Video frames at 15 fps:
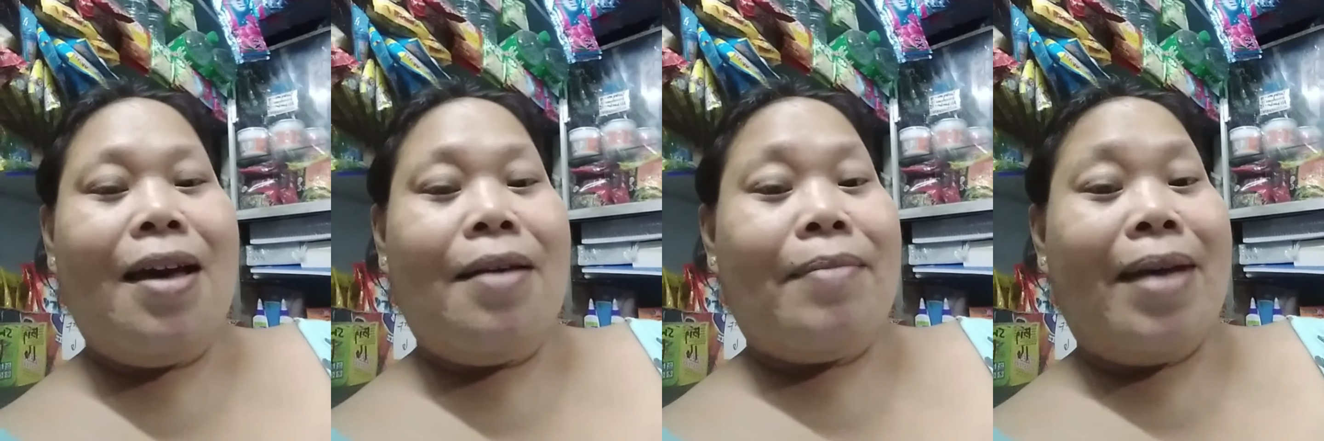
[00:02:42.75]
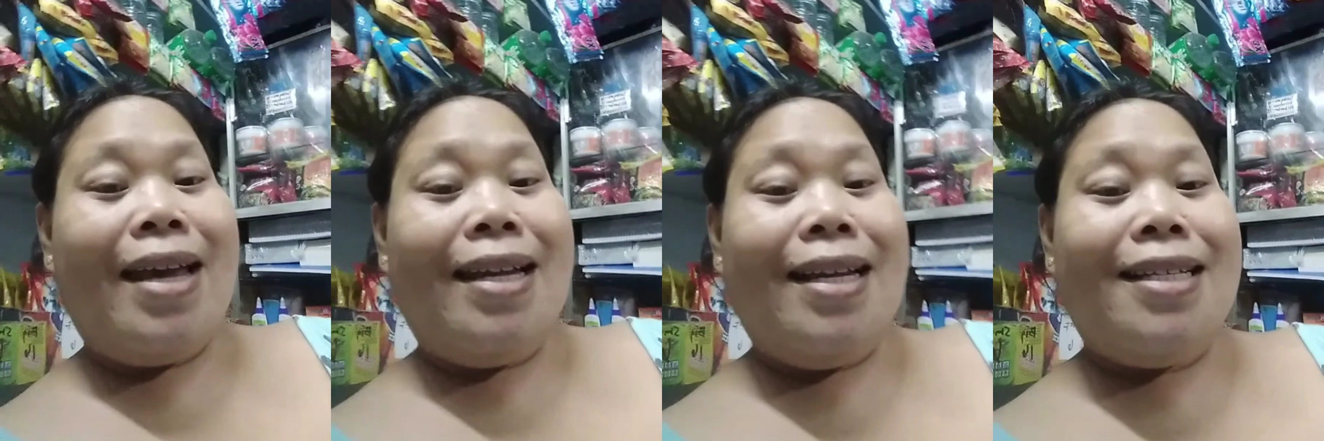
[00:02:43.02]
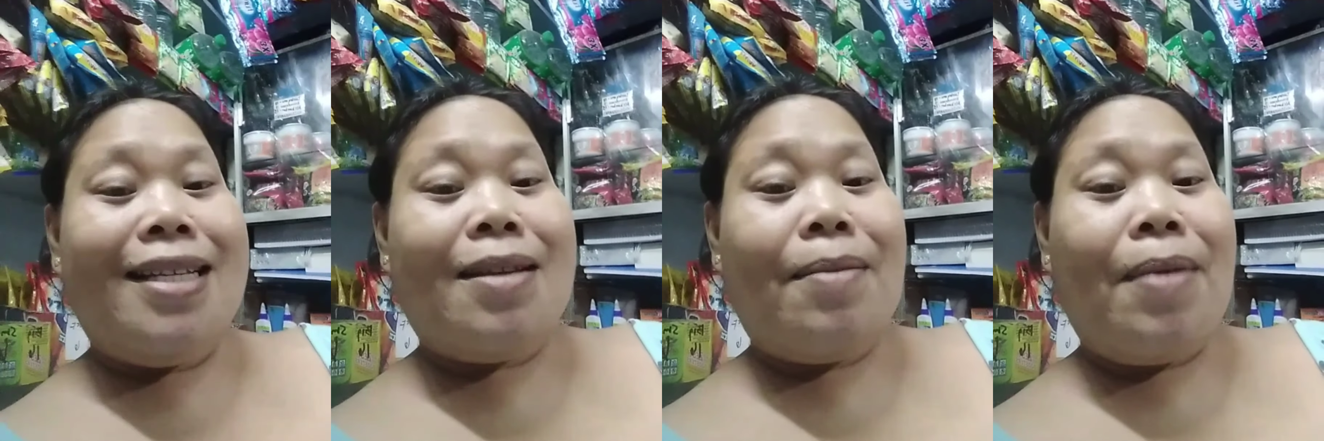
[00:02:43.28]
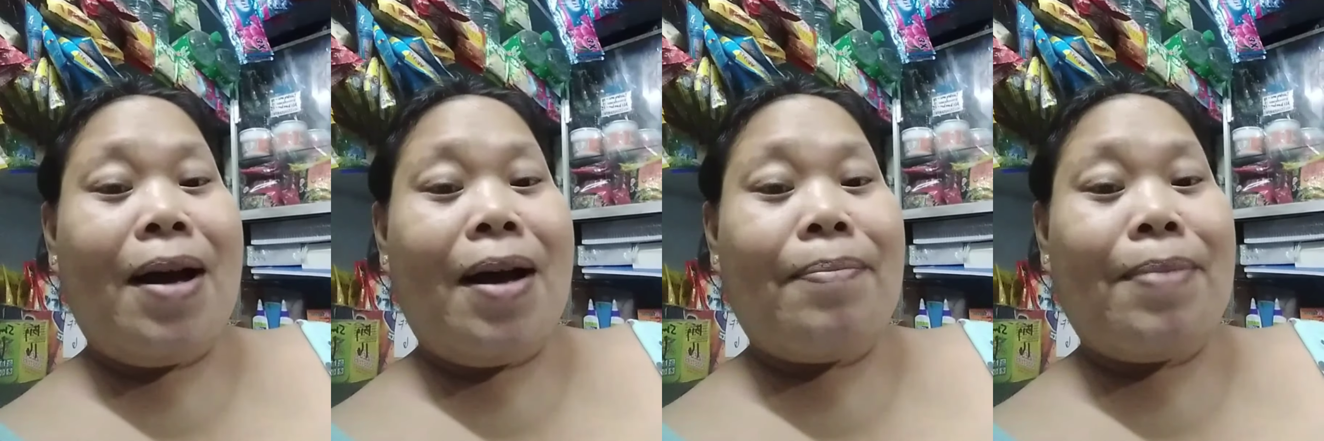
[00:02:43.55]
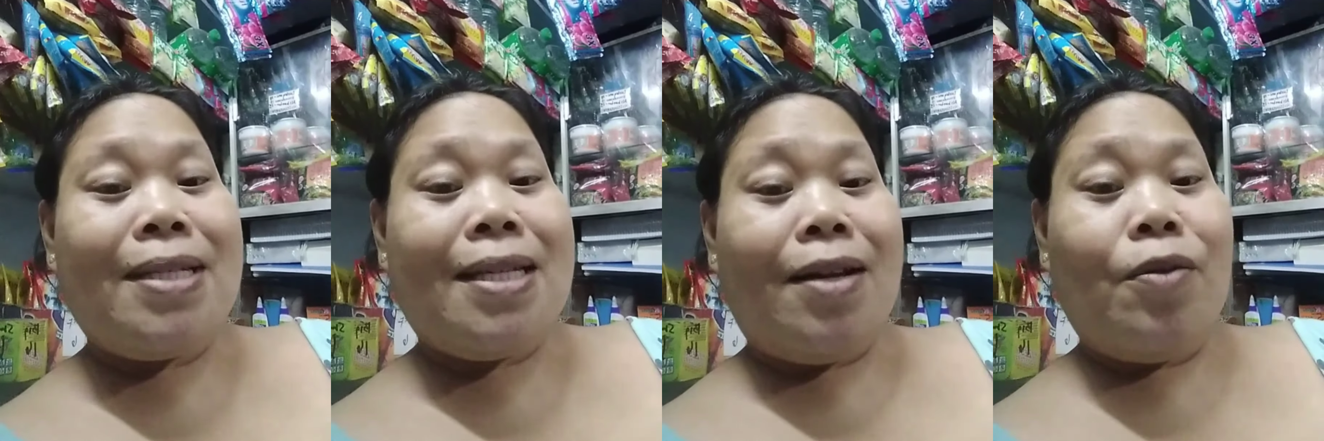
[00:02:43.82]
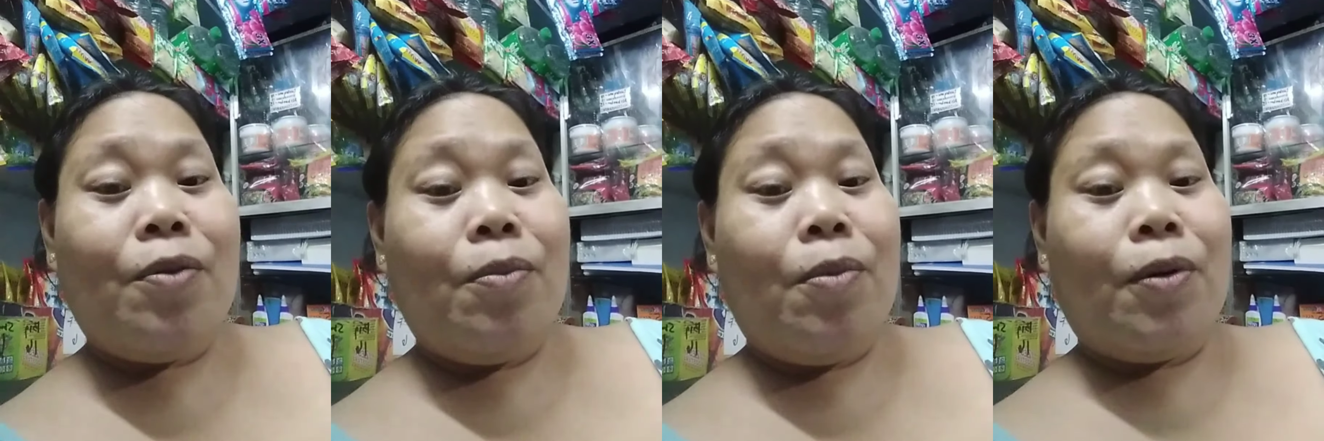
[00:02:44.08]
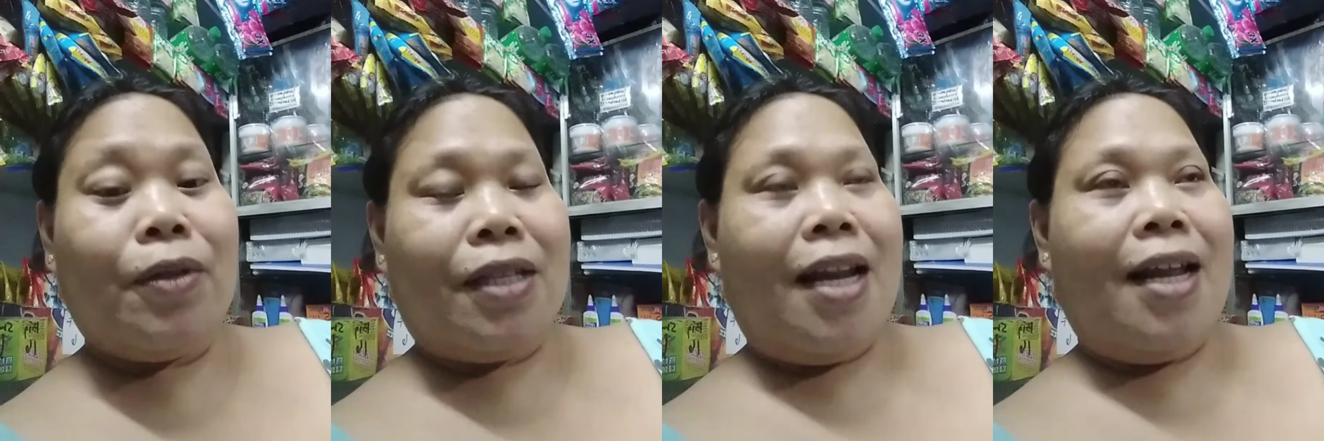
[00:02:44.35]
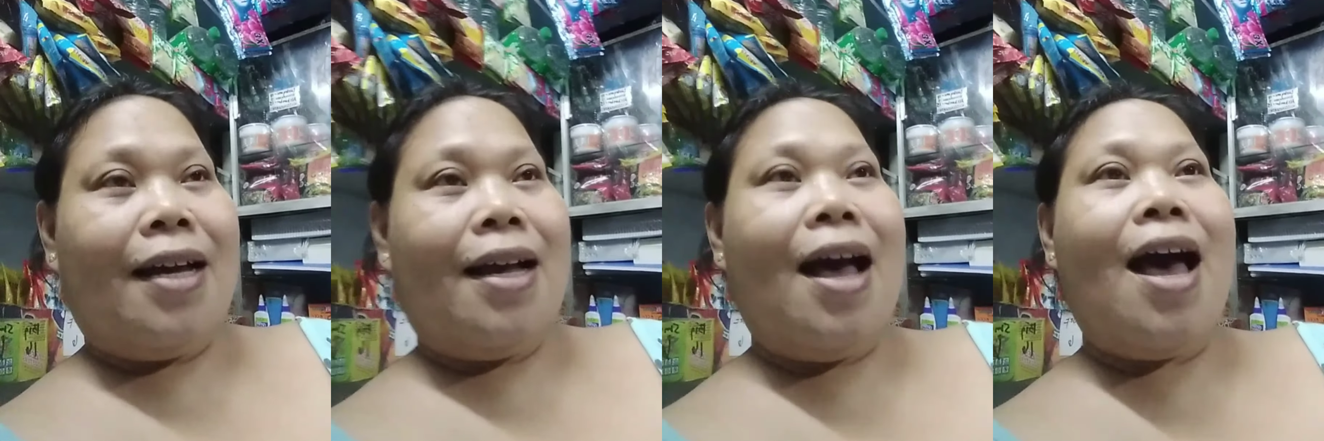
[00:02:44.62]
mahilig siya sa mga pasalubong
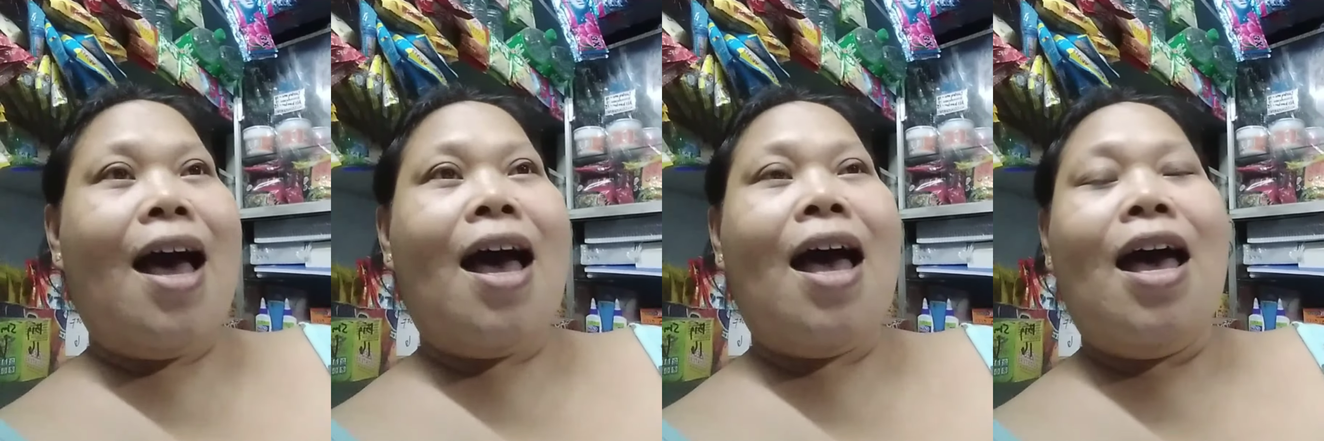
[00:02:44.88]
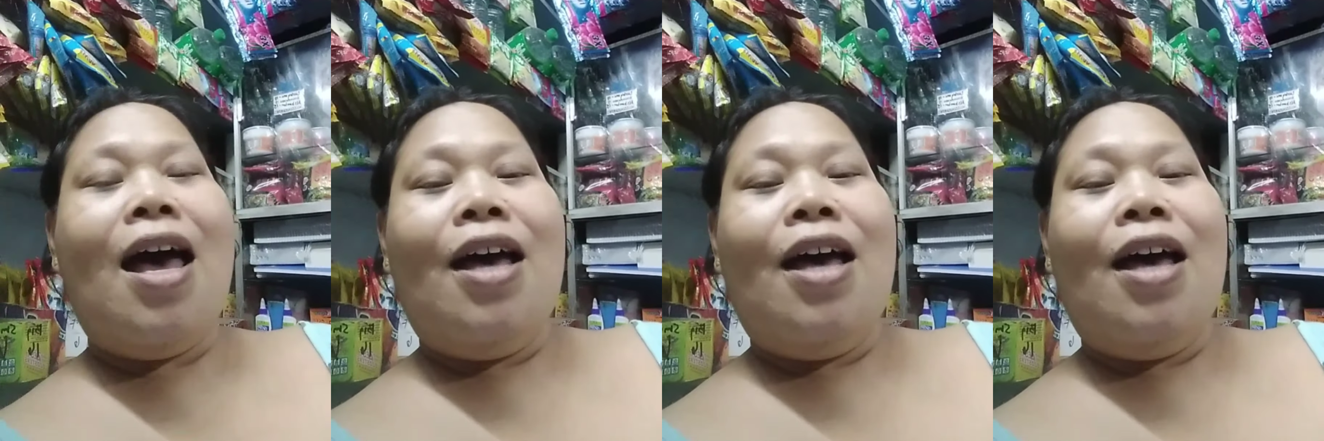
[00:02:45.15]
talaga.